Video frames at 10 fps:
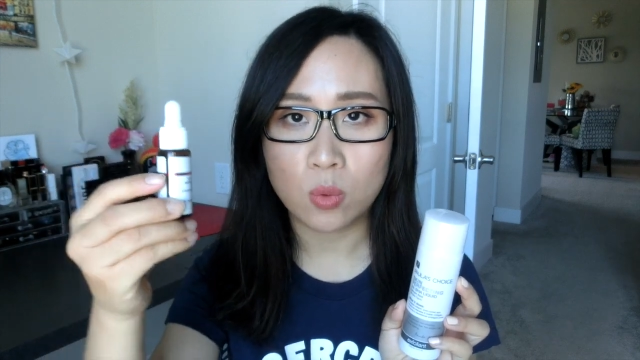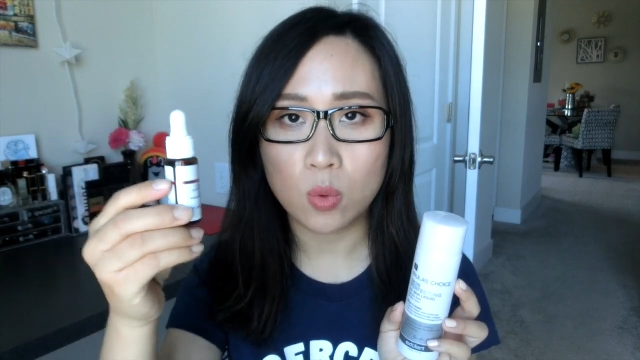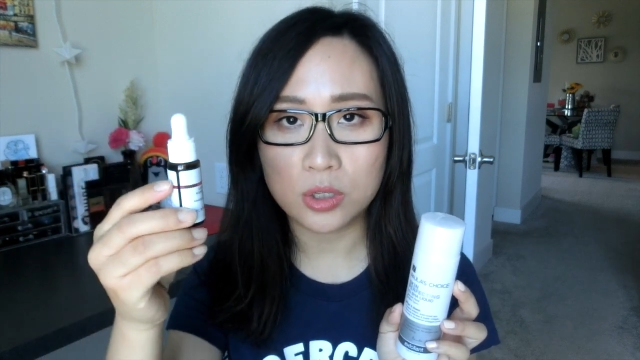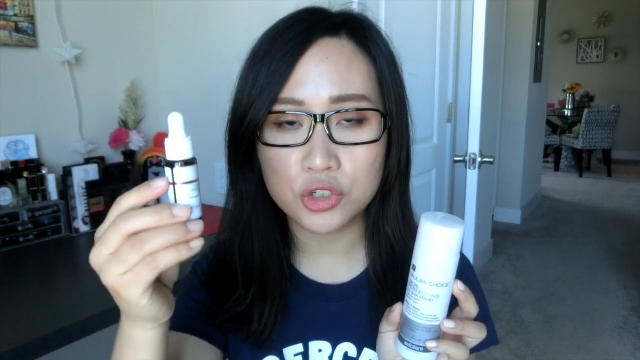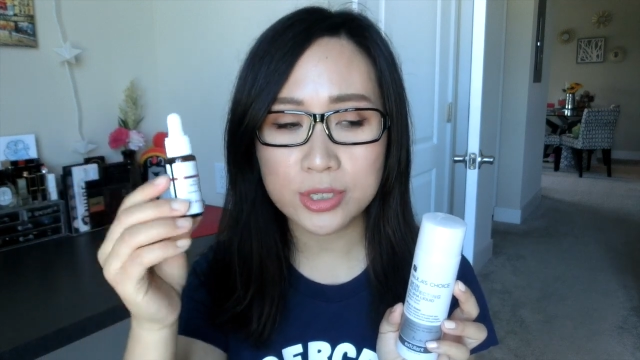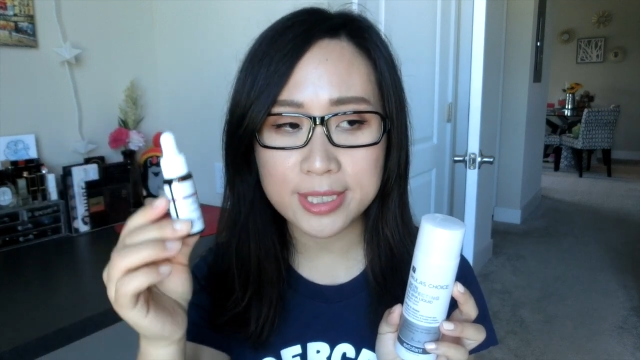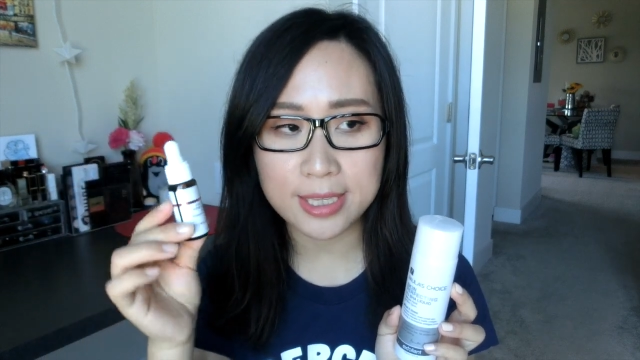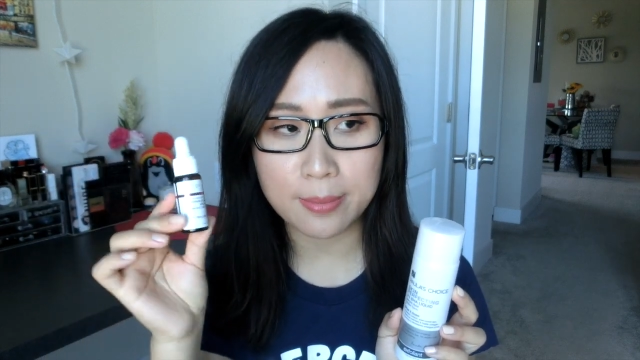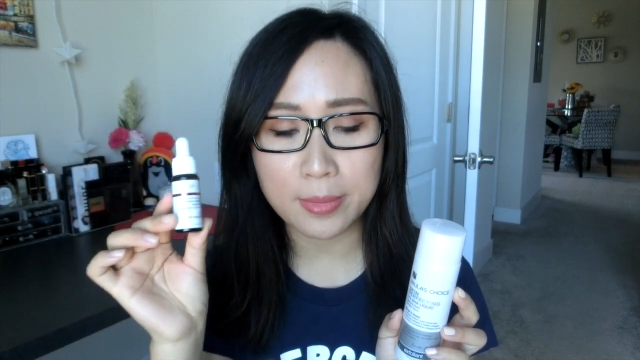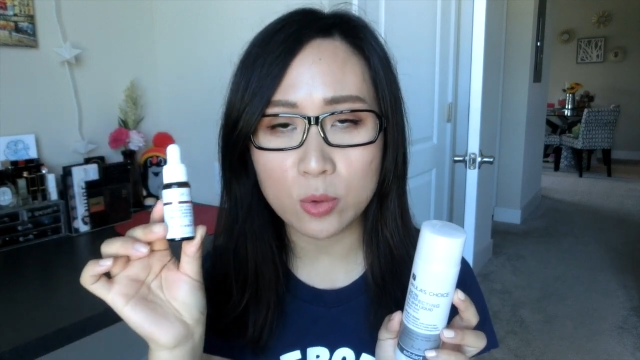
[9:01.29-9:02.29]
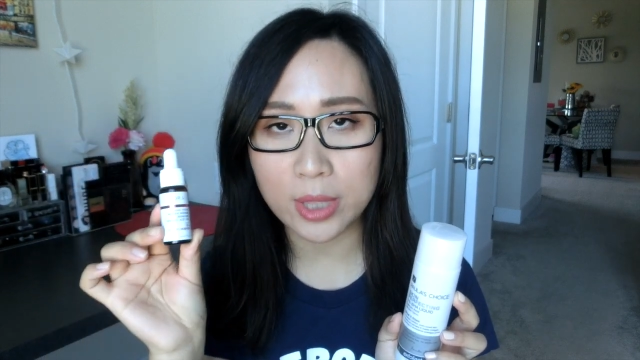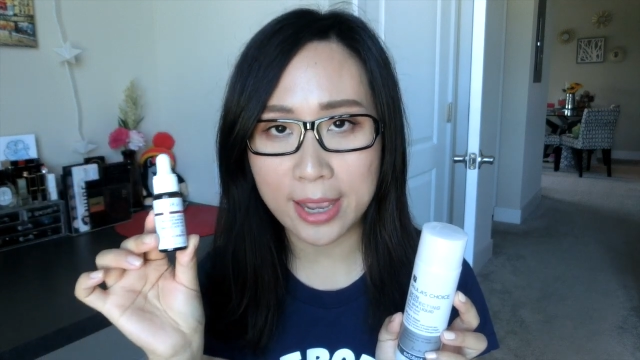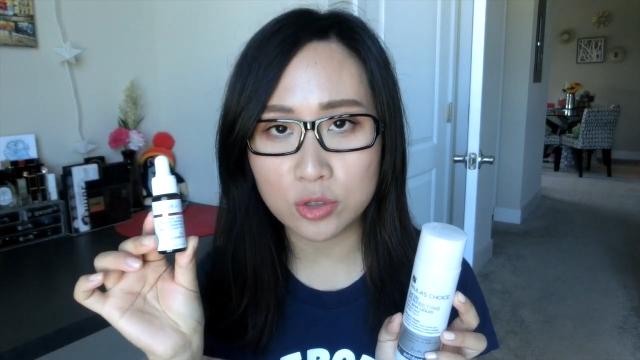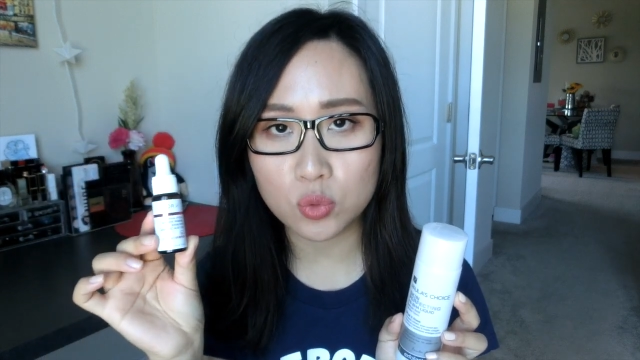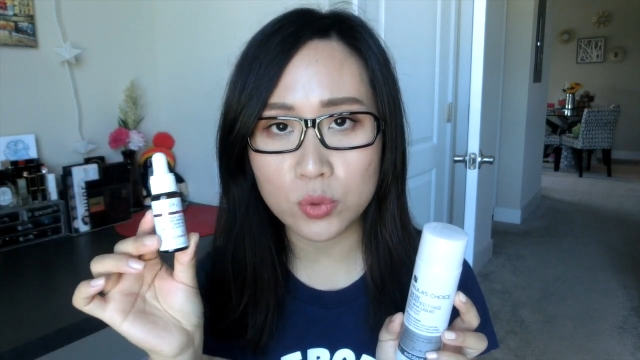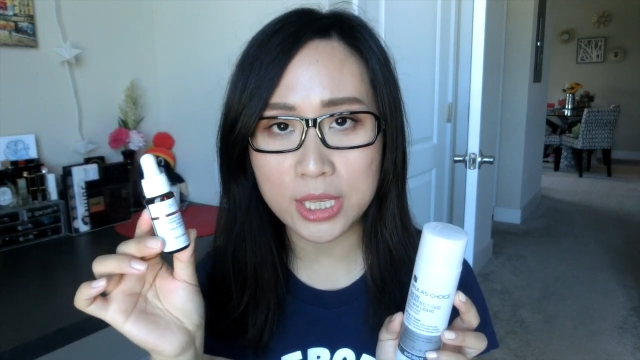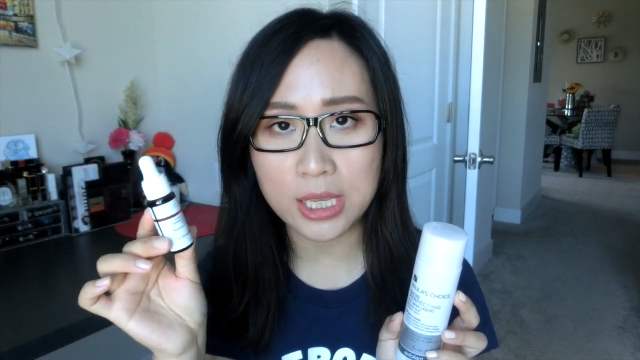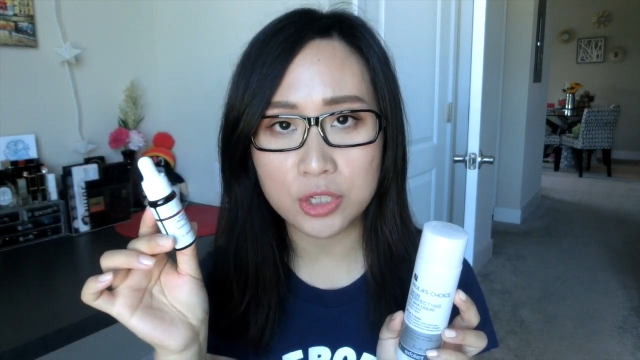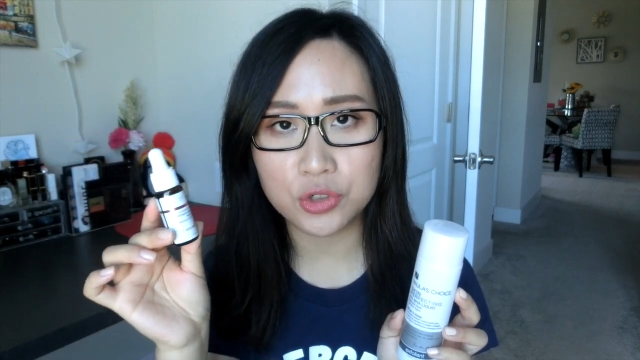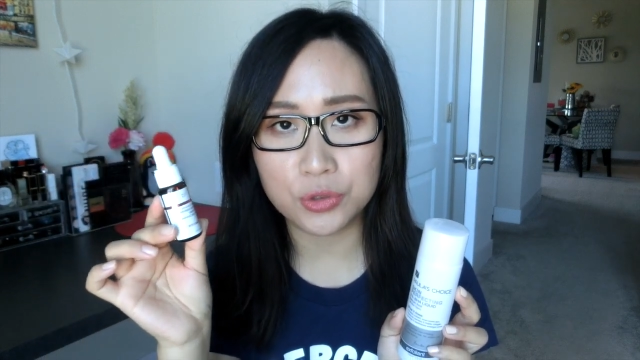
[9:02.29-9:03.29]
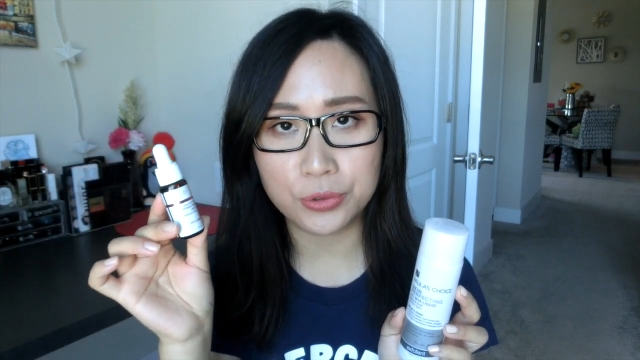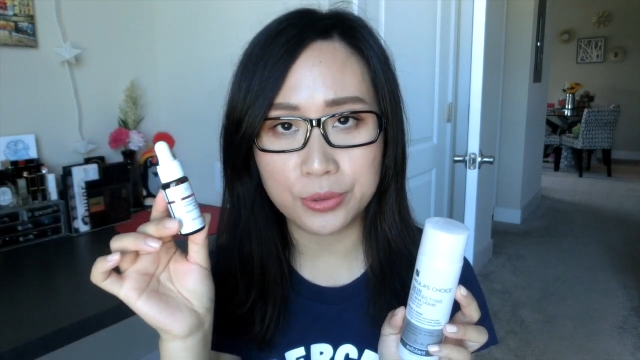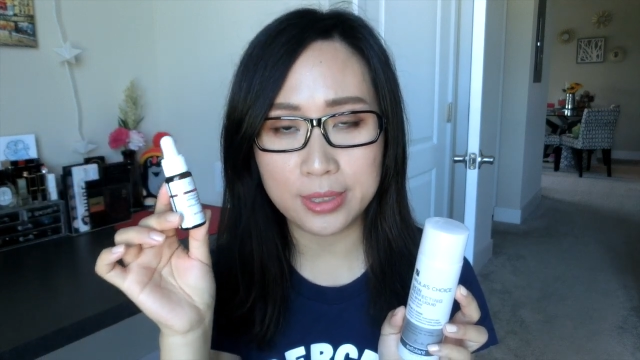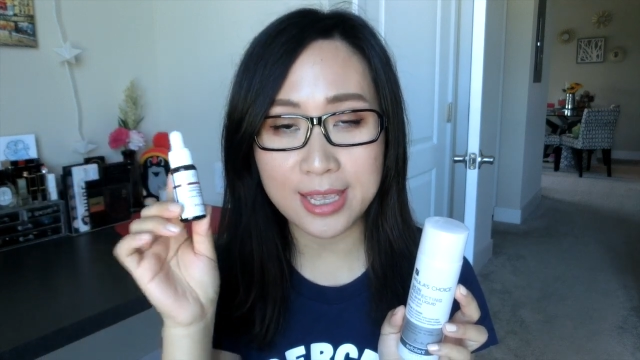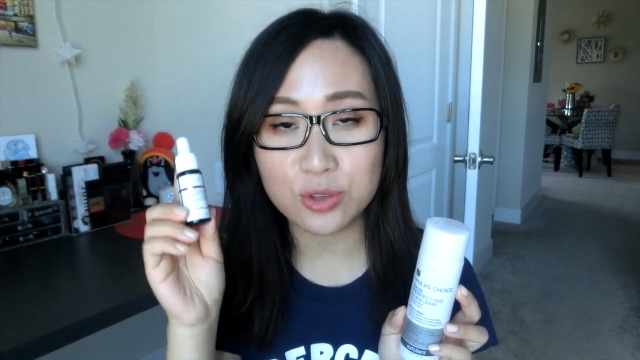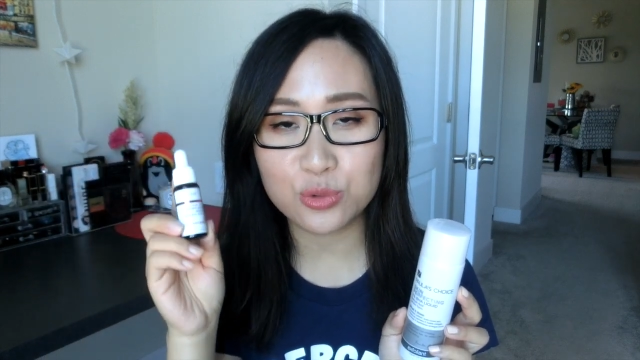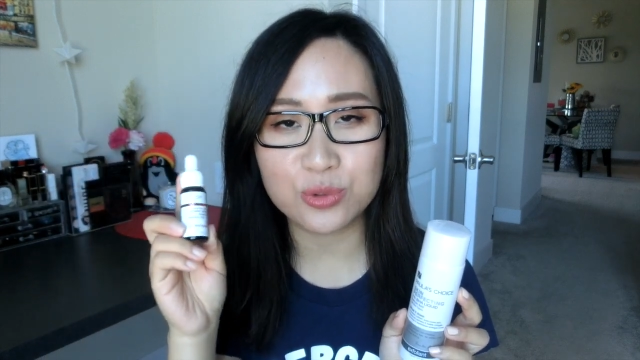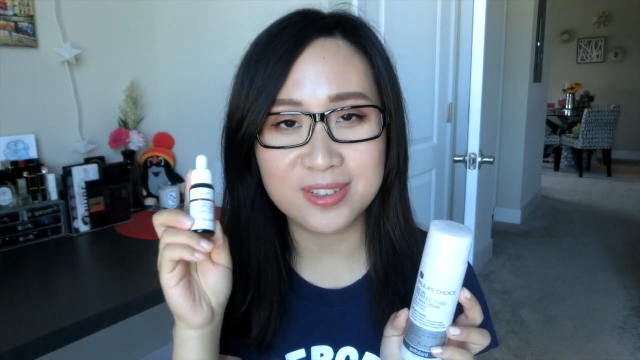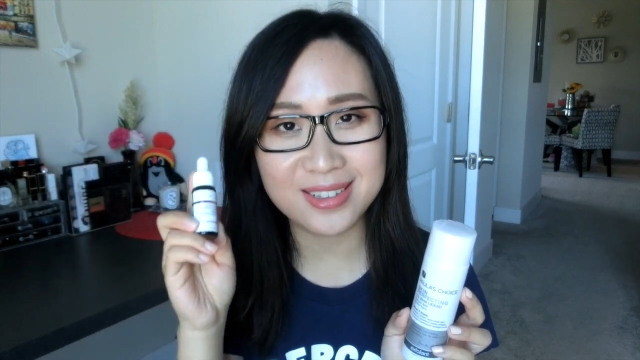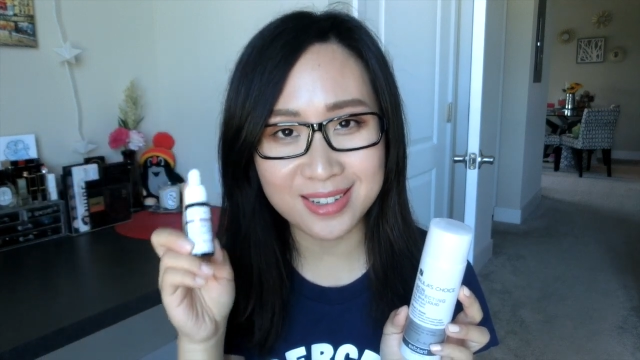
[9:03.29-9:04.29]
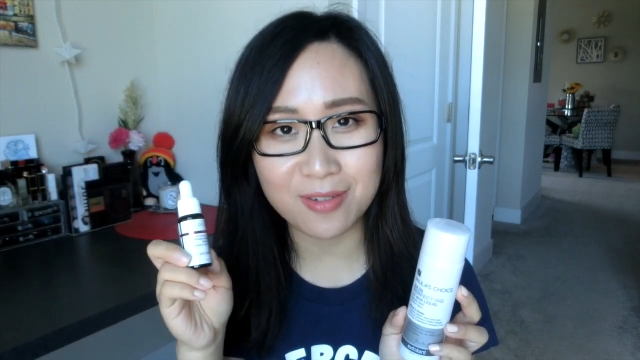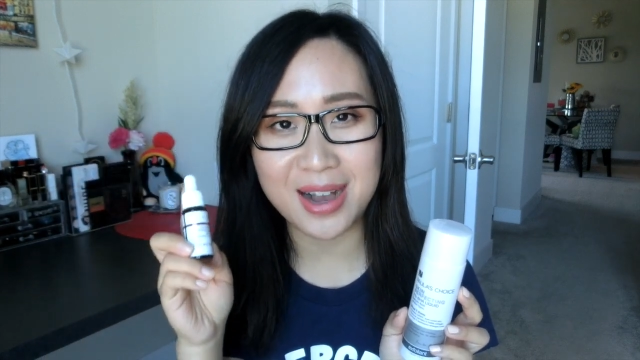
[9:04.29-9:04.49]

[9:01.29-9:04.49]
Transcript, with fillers: 我之前没有太注意，是连续4个